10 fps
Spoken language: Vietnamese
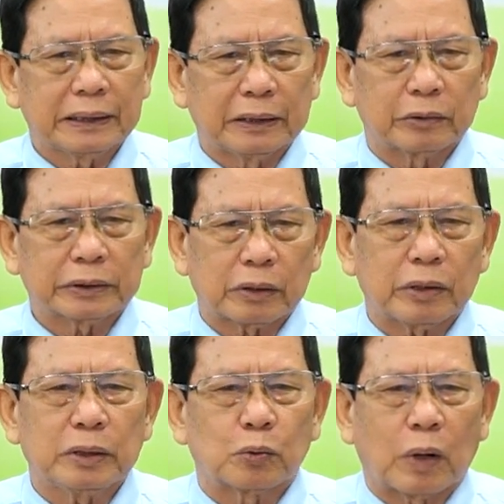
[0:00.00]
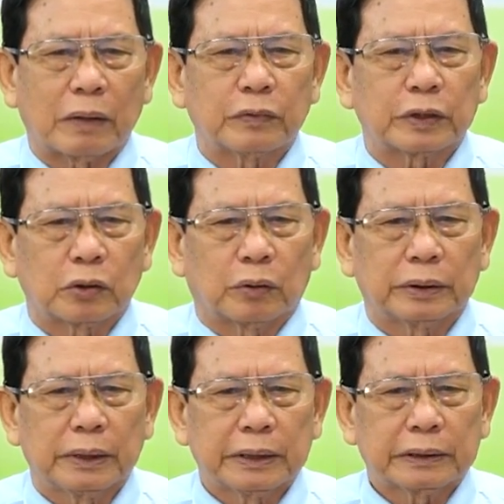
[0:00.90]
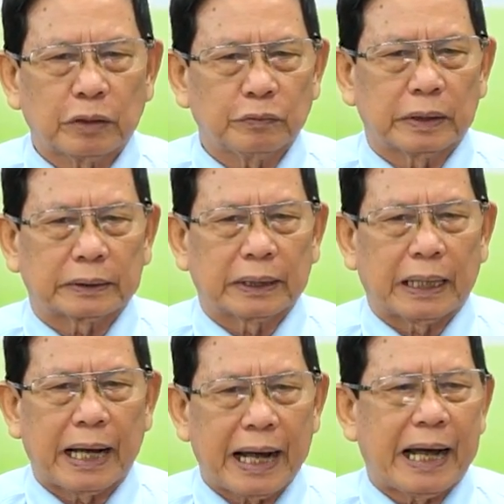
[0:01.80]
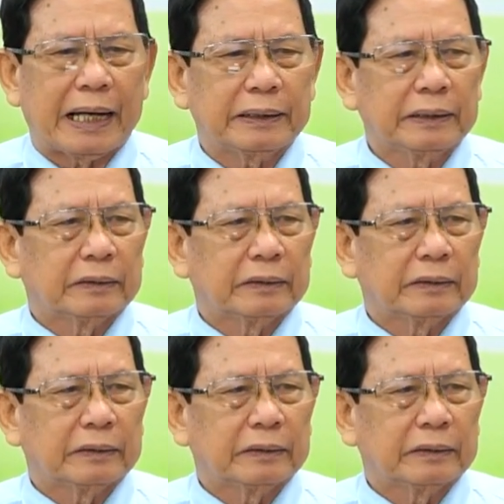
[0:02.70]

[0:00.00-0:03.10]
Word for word: thì nó sẽ có hiệu quả vượt trội trong việc là hạ